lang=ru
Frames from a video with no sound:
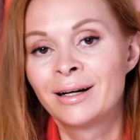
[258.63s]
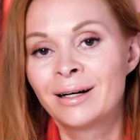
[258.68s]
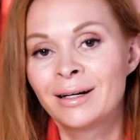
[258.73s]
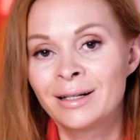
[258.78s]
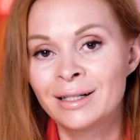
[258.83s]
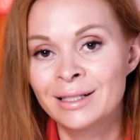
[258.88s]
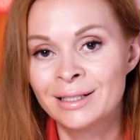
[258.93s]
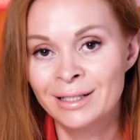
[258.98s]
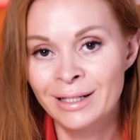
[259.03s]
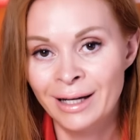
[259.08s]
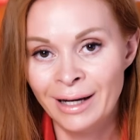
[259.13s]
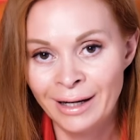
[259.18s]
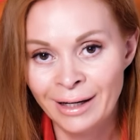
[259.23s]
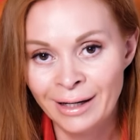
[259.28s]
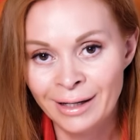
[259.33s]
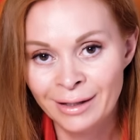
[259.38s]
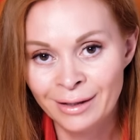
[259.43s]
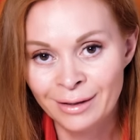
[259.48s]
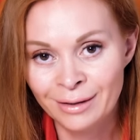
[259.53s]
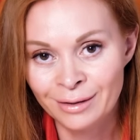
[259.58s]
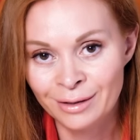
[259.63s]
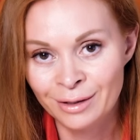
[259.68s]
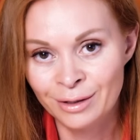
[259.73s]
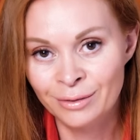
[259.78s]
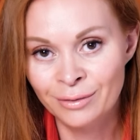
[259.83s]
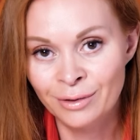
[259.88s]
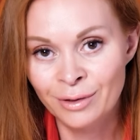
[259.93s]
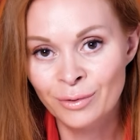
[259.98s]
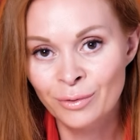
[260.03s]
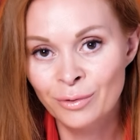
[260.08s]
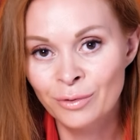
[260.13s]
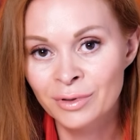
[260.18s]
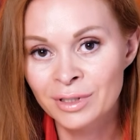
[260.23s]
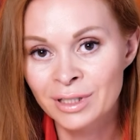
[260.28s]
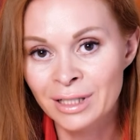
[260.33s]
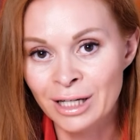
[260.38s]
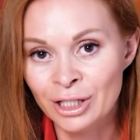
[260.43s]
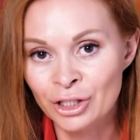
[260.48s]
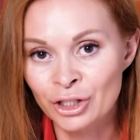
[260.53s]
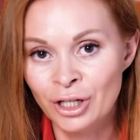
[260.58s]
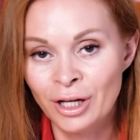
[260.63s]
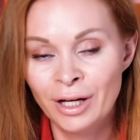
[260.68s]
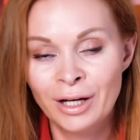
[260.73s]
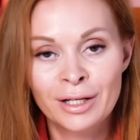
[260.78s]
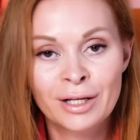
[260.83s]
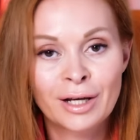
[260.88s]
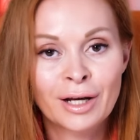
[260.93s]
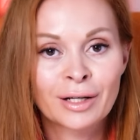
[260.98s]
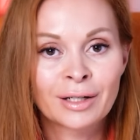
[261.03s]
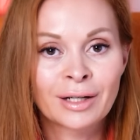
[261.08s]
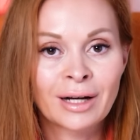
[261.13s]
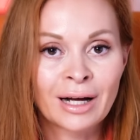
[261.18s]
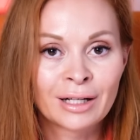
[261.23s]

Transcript: а, заре своего восхождения